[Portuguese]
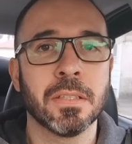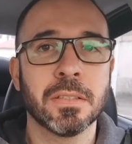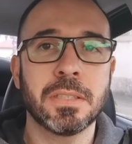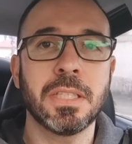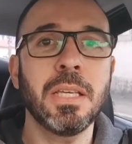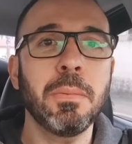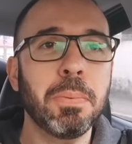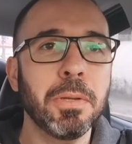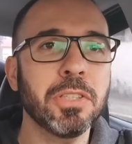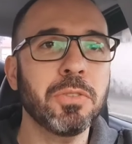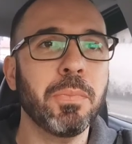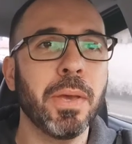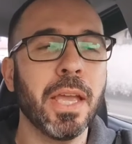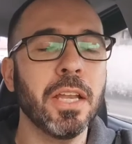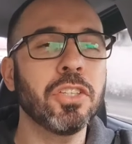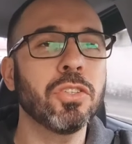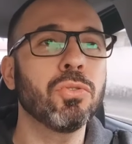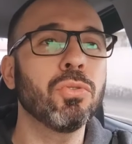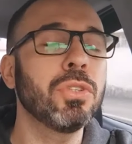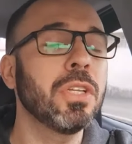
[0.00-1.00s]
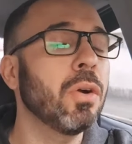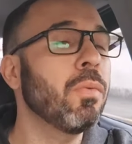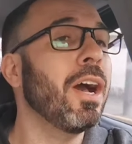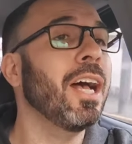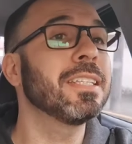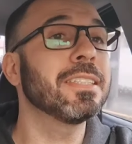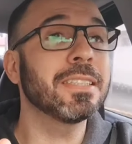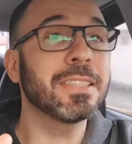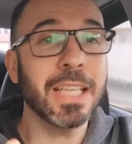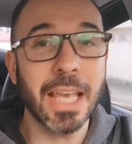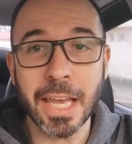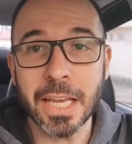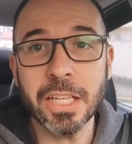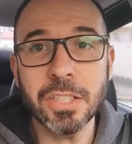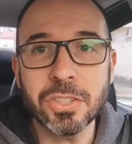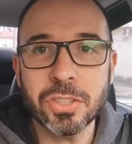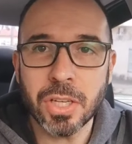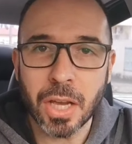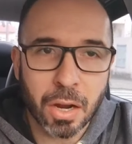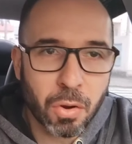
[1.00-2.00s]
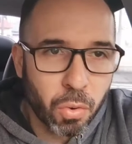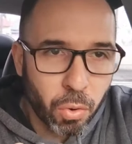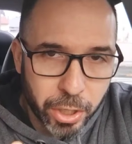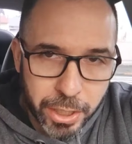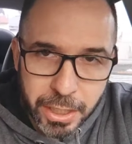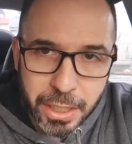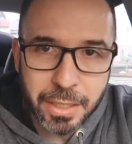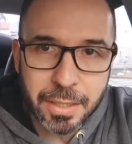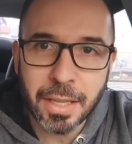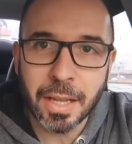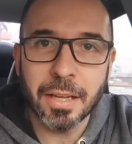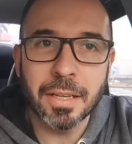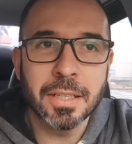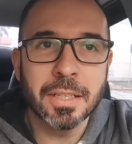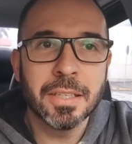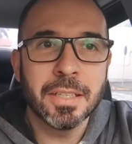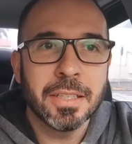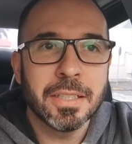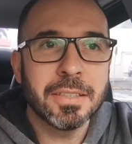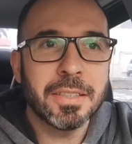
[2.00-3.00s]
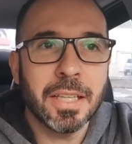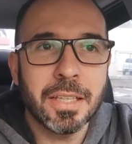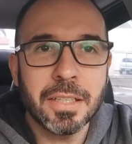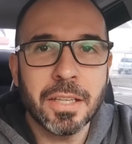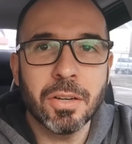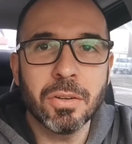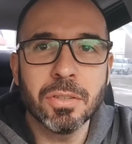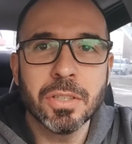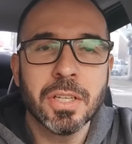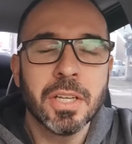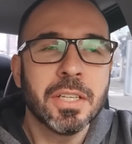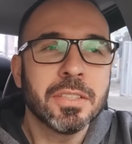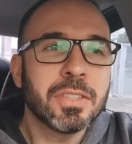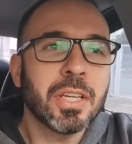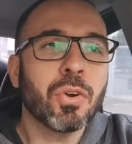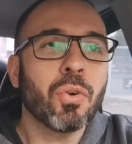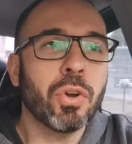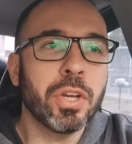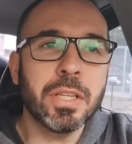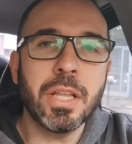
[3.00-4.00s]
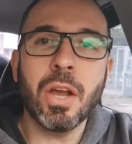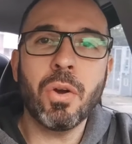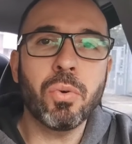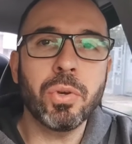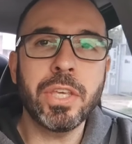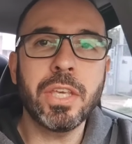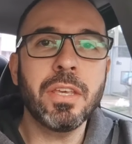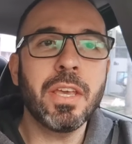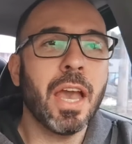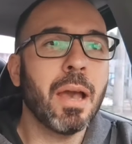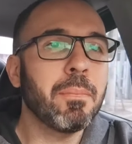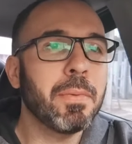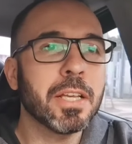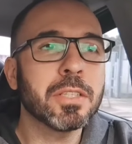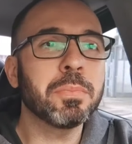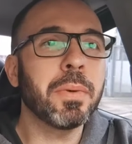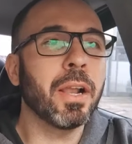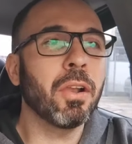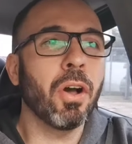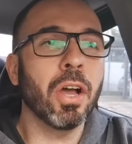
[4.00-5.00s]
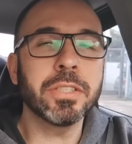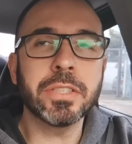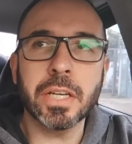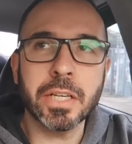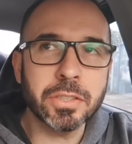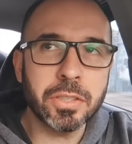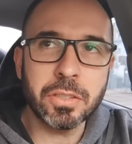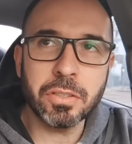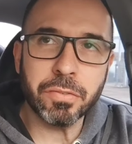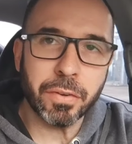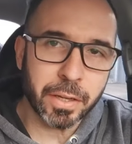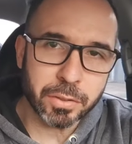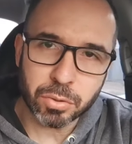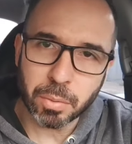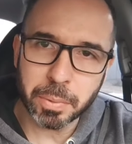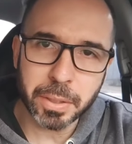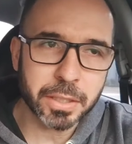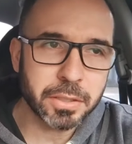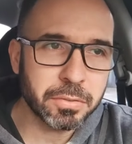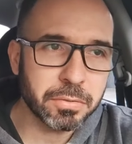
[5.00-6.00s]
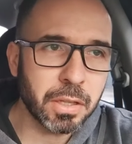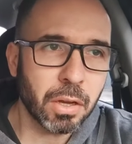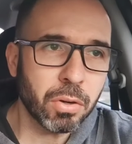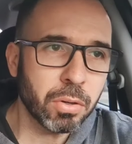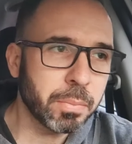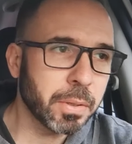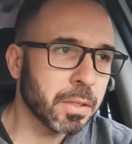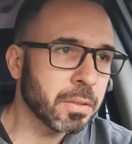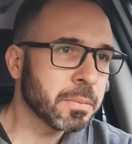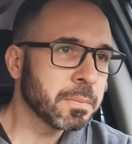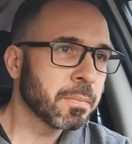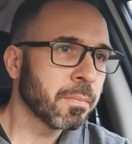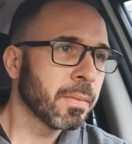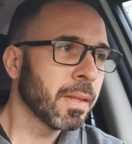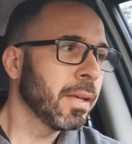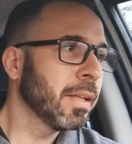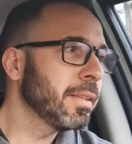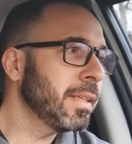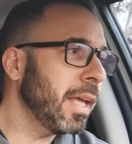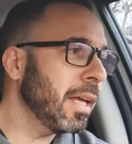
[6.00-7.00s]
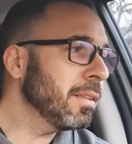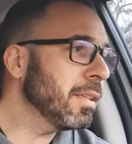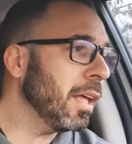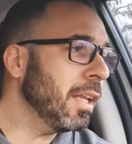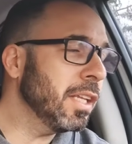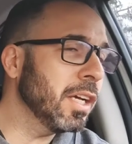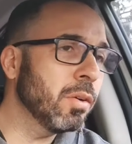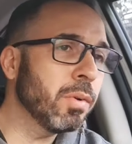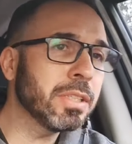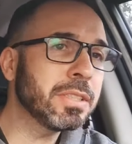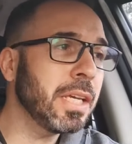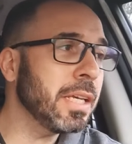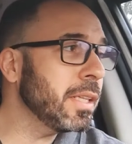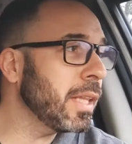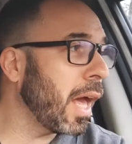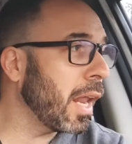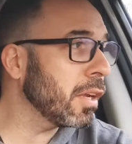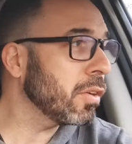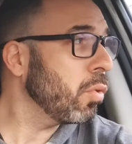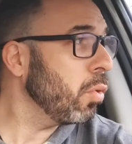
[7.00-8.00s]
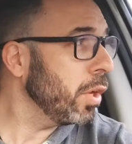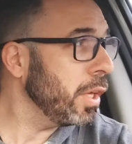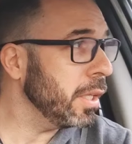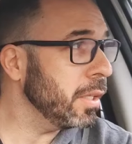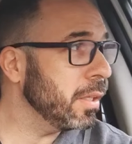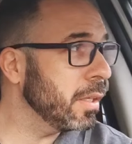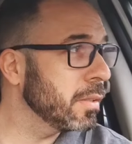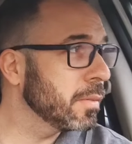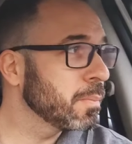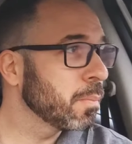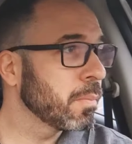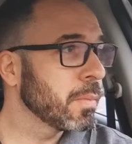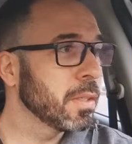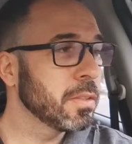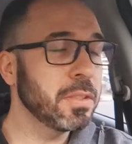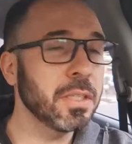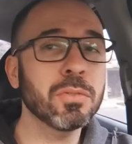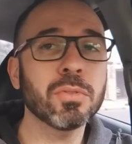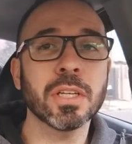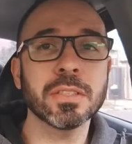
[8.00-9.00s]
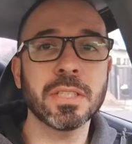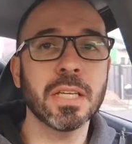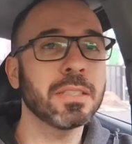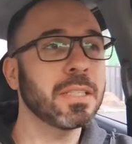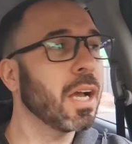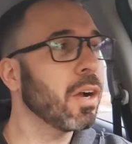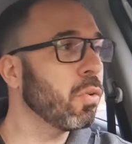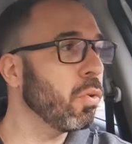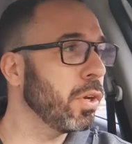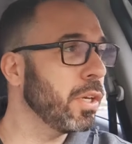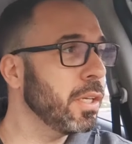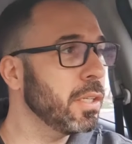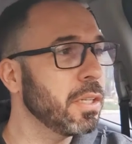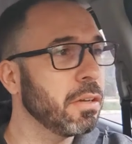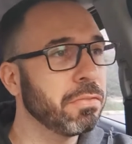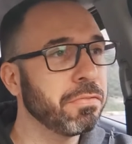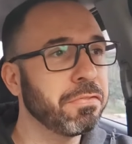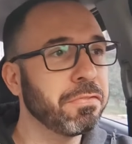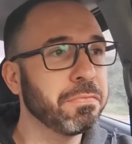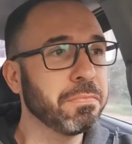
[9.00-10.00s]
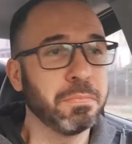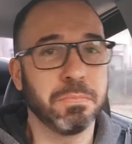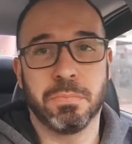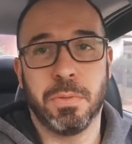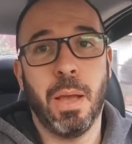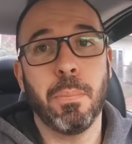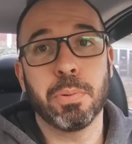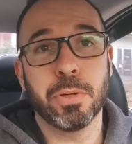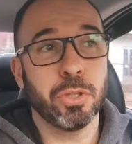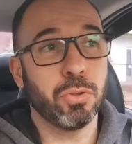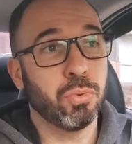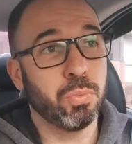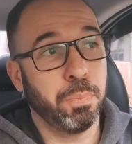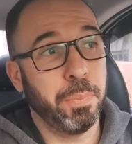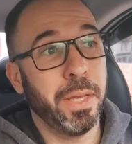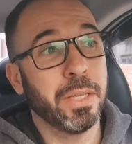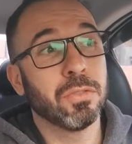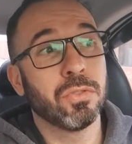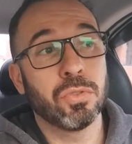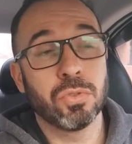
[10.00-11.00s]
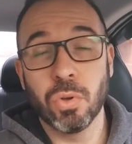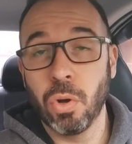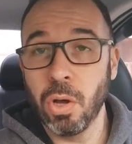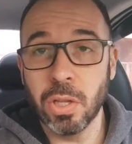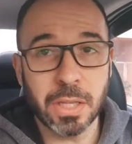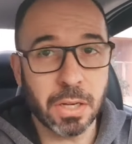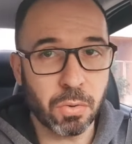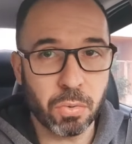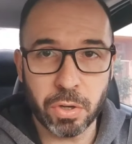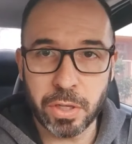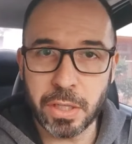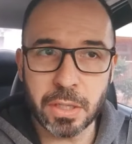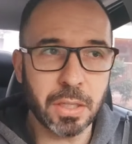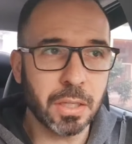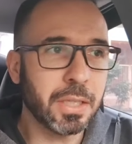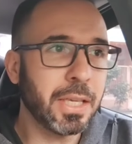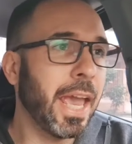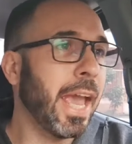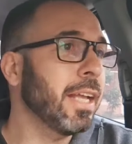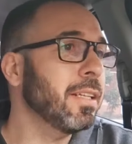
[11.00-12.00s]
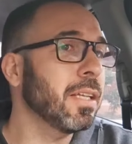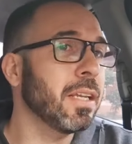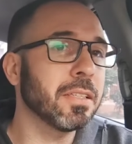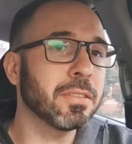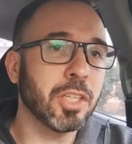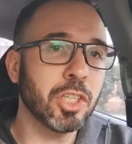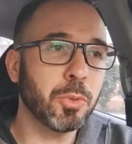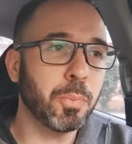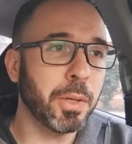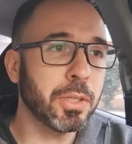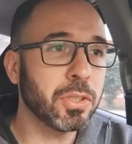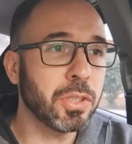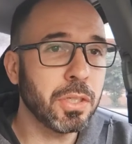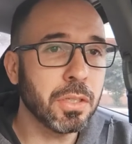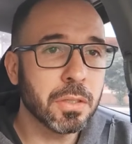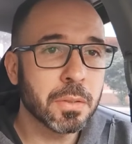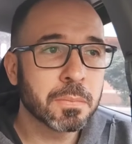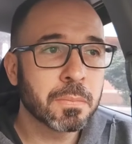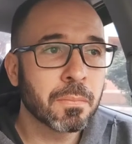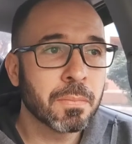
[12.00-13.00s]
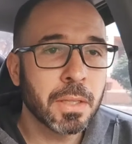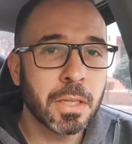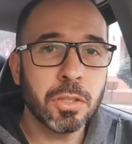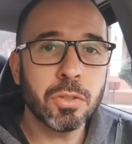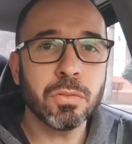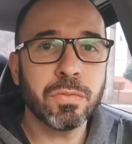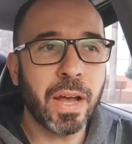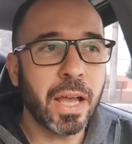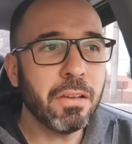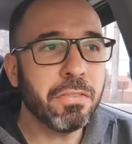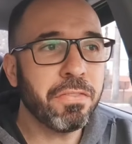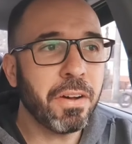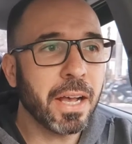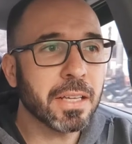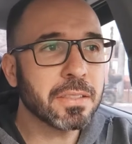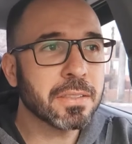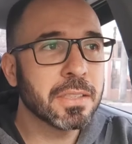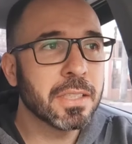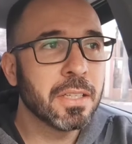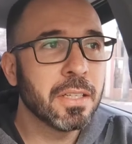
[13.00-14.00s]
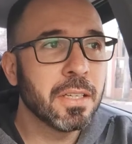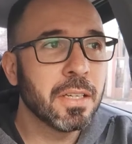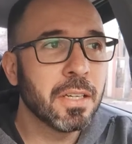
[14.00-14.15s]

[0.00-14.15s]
Simplesmente tu não aceite a corrida, entendeu? Se a corrida é ruim, é a mesma lógica que a gente faz no aplicativo da Uber tenta não aceitar a corrida. Se tu aceitar a corrida, é porque tu pensou na corrida que é interessante para ti e tu vai e faz.